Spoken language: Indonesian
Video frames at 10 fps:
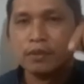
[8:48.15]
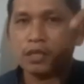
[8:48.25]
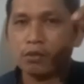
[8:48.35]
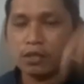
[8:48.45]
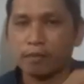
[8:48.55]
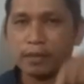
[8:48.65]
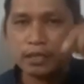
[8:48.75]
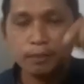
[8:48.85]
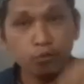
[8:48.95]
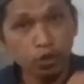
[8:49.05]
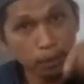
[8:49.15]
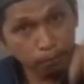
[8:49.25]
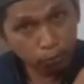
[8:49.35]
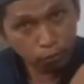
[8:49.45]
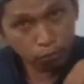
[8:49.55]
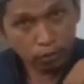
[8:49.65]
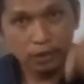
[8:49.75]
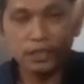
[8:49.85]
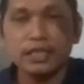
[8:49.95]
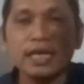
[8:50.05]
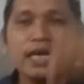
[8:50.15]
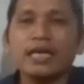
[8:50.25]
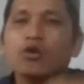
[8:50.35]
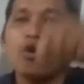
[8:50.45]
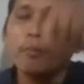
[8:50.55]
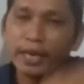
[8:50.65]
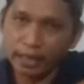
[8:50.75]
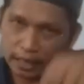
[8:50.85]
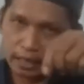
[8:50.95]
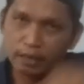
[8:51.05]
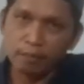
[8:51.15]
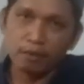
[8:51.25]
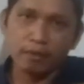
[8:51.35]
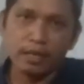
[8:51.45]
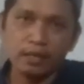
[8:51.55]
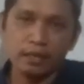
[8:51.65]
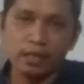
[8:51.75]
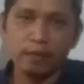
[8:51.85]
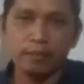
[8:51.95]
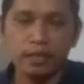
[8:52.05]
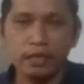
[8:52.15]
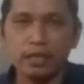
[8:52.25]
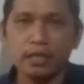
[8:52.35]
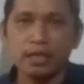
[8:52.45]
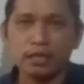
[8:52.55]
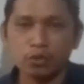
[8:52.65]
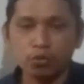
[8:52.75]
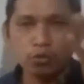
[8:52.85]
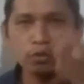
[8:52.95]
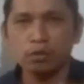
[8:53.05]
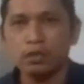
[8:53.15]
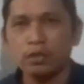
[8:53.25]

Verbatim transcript: takut apa tipu-tipu silahkan komen lah di bawah kami yang langsung